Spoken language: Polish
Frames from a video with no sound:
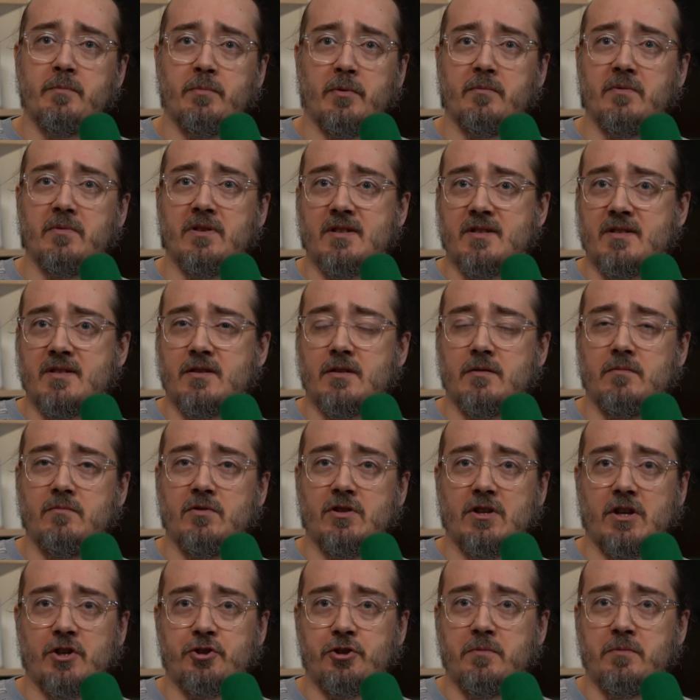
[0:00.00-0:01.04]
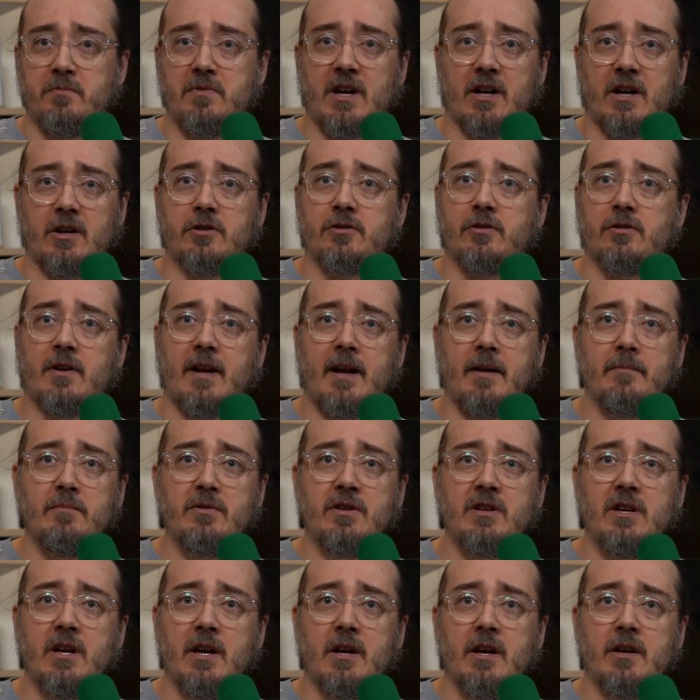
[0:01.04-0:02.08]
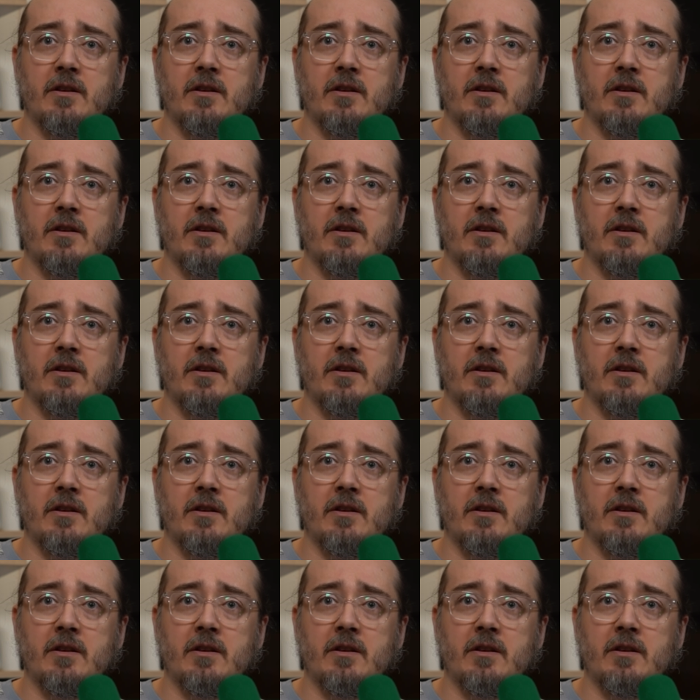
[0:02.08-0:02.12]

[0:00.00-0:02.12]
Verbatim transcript: pomiędzy tymi naszymi aktorami